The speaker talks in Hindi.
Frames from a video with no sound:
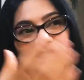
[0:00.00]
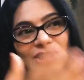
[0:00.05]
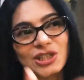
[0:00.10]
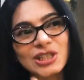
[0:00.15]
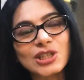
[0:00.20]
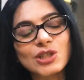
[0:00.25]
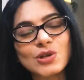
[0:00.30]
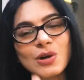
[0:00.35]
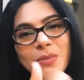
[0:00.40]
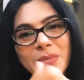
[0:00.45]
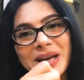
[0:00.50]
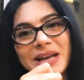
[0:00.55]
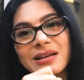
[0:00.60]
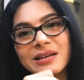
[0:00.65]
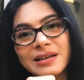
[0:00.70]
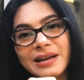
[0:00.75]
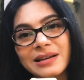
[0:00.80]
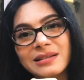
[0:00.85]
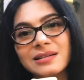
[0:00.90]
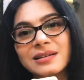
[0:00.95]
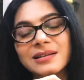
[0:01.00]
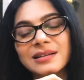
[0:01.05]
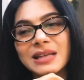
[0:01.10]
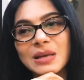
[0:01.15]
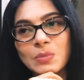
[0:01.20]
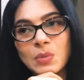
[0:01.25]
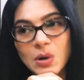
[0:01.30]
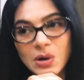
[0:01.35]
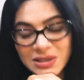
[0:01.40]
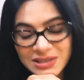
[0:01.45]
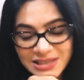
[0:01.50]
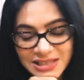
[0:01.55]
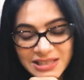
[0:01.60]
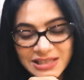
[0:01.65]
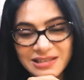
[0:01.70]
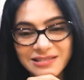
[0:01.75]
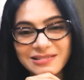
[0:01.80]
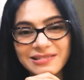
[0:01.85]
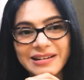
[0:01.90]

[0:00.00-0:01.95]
यश जी जो हमारे डायरेक्टर थे बहुत सीनियर